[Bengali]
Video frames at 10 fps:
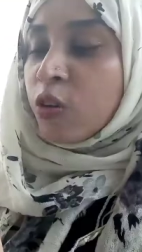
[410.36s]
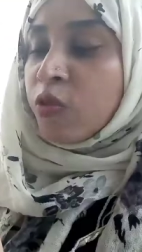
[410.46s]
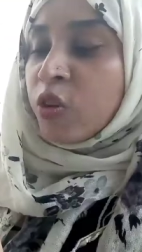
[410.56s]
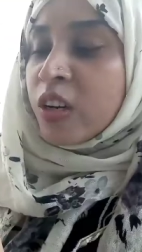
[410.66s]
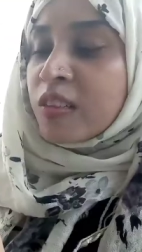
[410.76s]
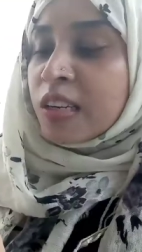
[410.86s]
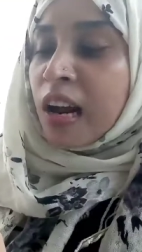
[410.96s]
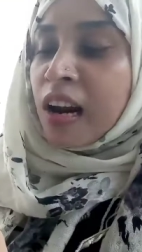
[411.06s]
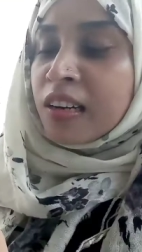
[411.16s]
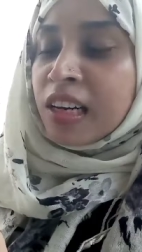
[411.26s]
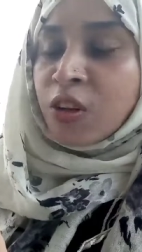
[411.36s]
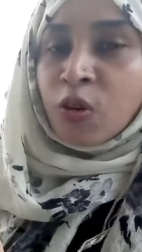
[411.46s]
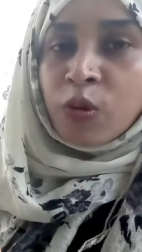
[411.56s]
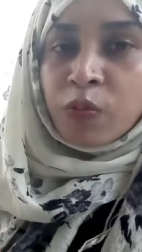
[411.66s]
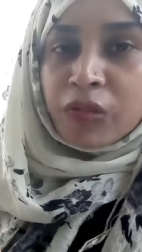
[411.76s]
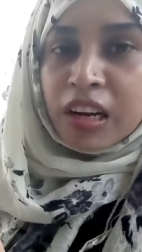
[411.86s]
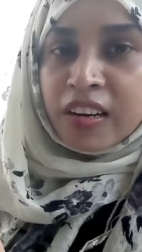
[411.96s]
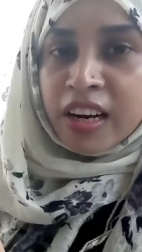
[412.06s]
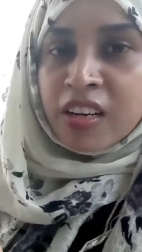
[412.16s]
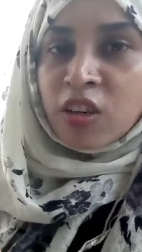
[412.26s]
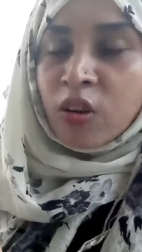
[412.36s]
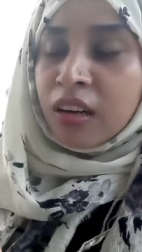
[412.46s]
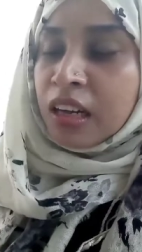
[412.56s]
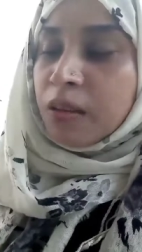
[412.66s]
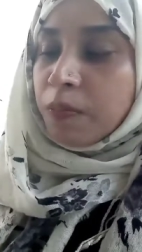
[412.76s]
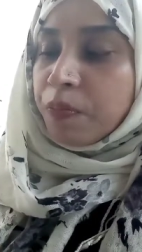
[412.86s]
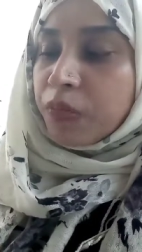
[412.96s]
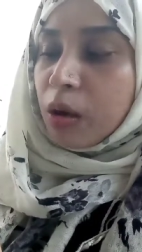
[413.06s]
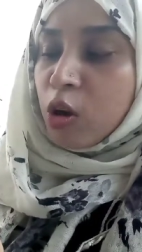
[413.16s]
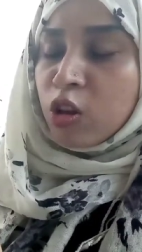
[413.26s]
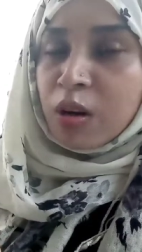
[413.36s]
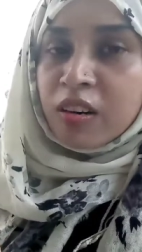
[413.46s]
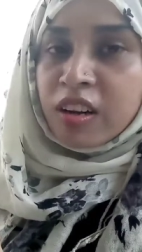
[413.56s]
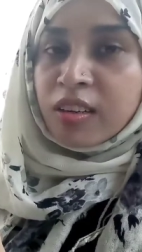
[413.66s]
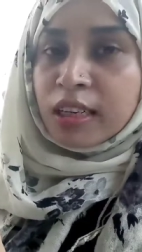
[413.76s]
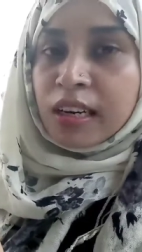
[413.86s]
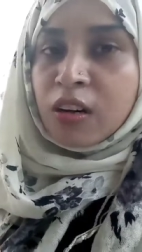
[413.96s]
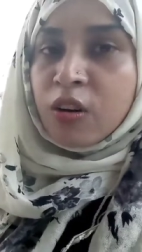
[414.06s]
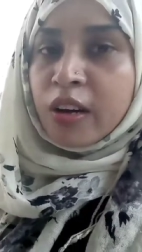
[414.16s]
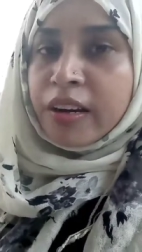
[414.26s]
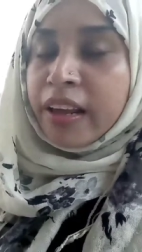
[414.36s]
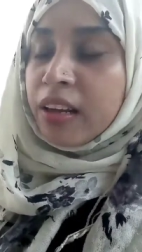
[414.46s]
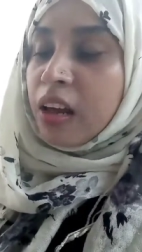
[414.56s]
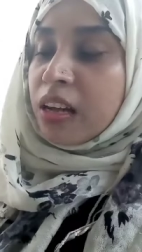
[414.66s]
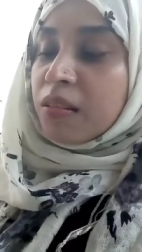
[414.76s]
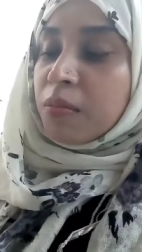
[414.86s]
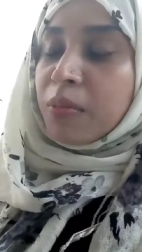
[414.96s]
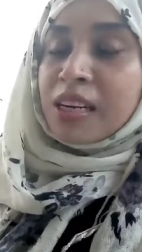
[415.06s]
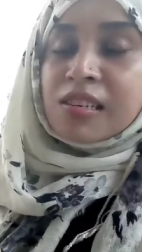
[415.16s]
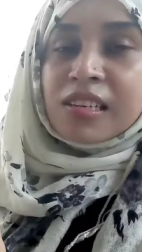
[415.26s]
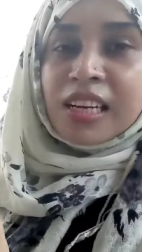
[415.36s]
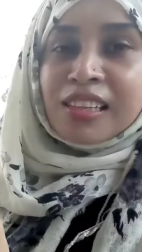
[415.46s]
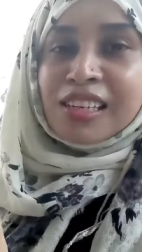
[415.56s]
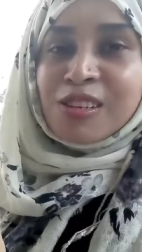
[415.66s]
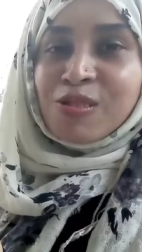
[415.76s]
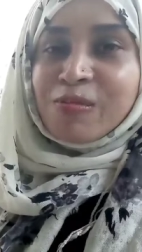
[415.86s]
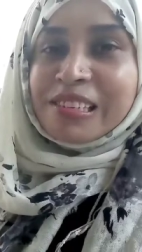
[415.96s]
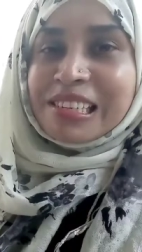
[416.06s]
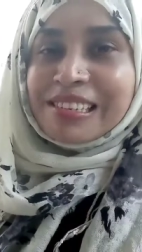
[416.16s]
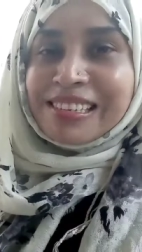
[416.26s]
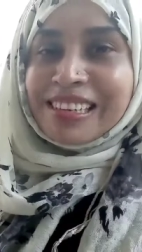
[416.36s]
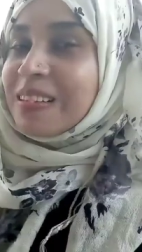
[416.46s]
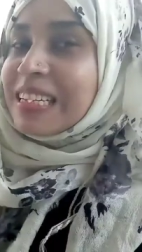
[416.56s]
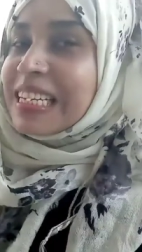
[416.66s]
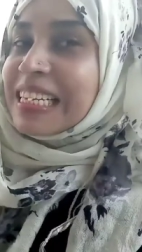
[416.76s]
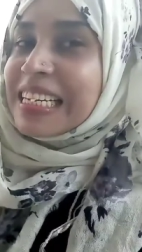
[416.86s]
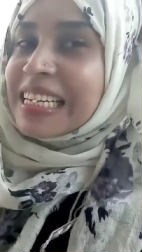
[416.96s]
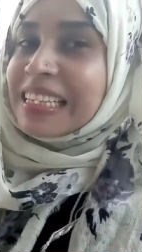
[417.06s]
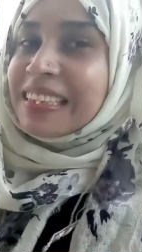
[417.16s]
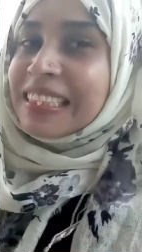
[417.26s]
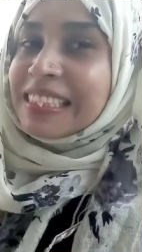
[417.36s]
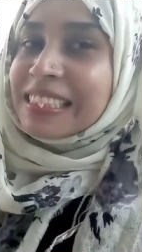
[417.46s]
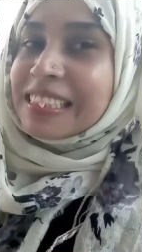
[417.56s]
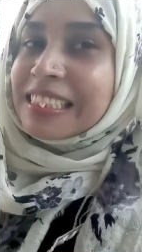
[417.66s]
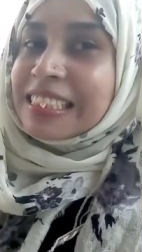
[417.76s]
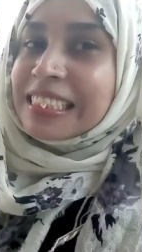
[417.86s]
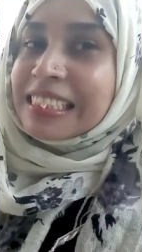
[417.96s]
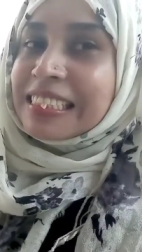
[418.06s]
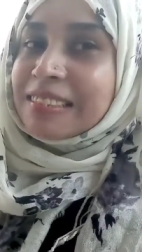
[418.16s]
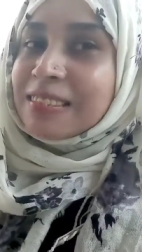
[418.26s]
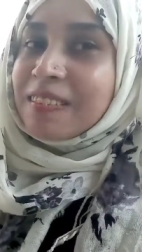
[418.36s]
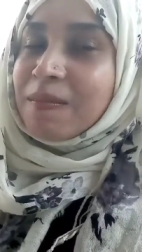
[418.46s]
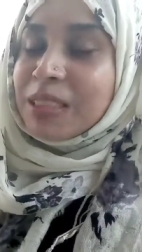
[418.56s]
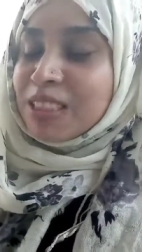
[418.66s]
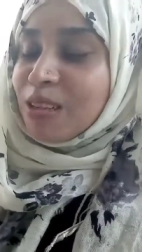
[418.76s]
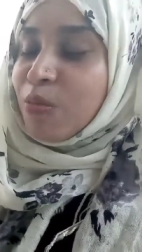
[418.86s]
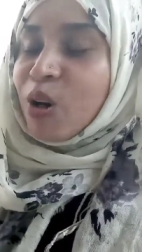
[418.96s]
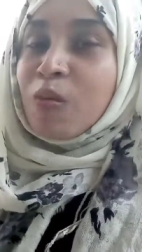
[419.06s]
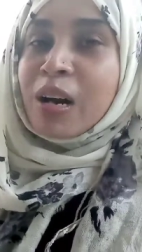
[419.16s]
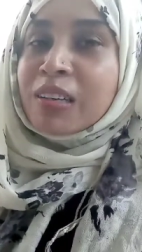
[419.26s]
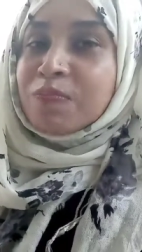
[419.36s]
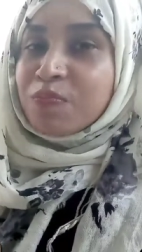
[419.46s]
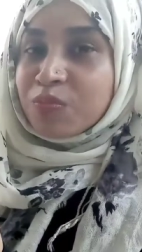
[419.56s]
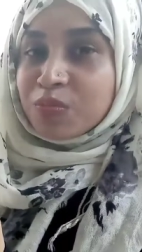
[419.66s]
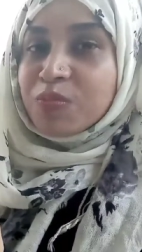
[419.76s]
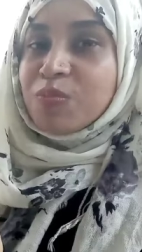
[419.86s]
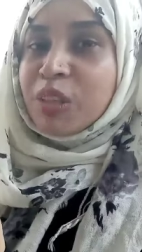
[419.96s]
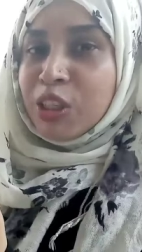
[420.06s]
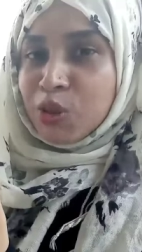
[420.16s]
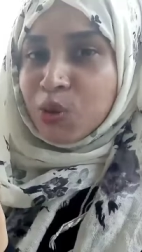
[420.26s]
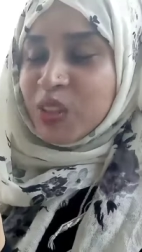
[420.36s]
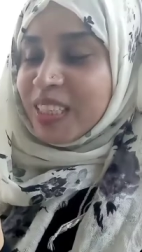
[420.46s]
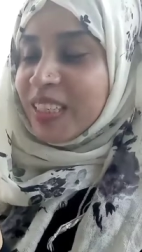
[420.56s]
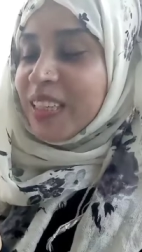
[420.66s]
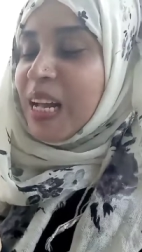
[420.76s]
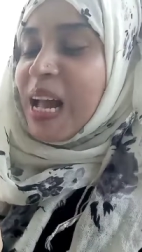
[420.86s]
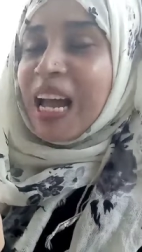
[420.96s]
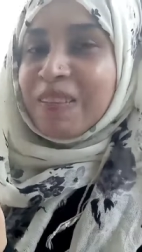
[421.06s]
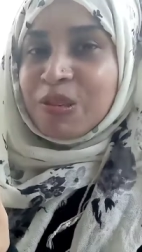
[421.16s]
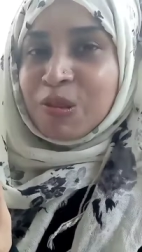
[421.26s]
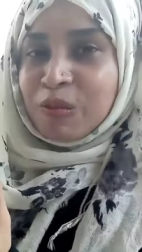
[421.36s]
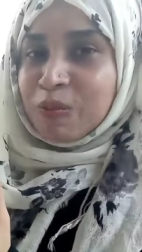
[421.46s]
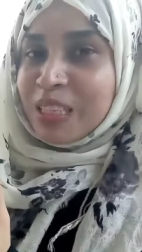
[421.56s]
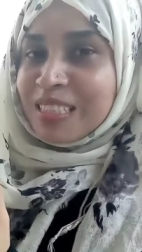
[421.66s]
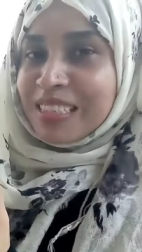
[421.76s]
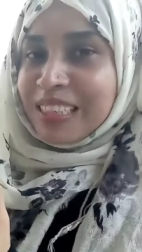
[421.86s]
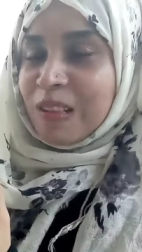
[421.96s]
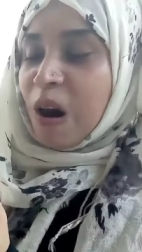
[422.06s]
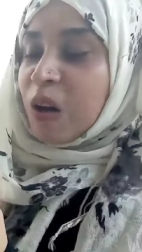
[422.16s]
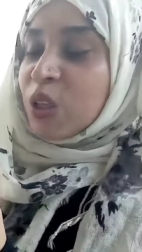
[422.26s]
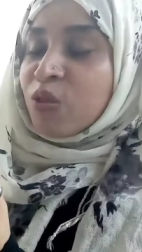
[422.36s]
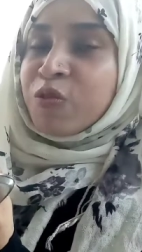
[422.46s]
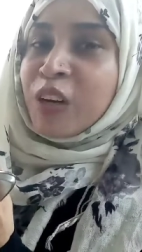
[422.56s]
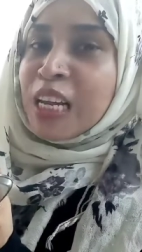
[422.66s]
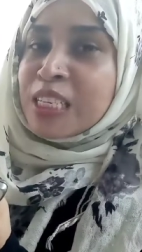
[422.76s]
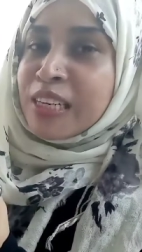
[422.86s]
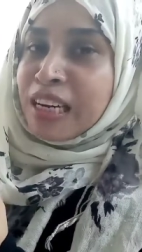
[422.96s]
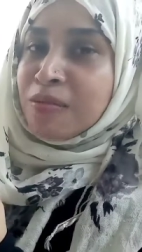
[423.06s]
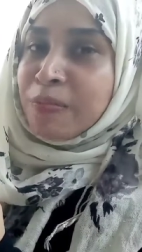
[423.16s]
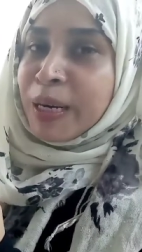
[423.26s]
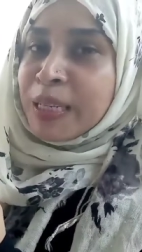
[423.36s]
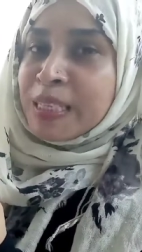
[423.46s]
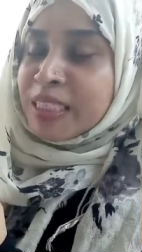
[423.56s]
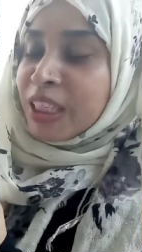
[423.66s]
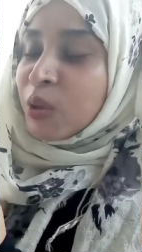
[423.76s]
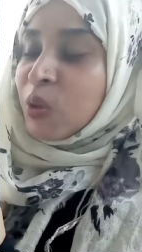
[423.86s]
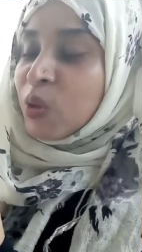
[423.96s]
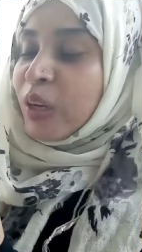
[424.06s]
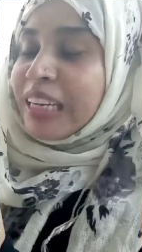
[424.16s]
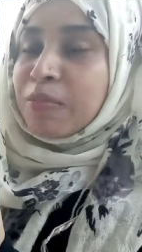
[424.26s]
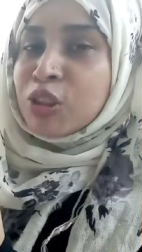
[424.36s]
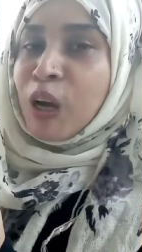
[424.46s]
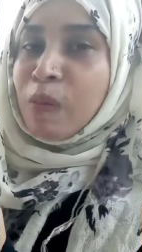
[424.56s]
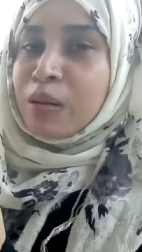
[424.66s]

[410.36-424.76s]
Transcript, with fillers: তো ভিউয়ার্স কালারটা একটু রেডিশ হয় নাই অথবা রেড কালার হয় নাই বাট খেতে কিন্তু মিষ্টি এটা দেখাচ্ছি মিষ্টিটা বড় বাট জুসি এবং খুব মিষ্টি তো ফার্স্ট ডালিম পেরেছি যেহেতু তো এটা আমরা সবাই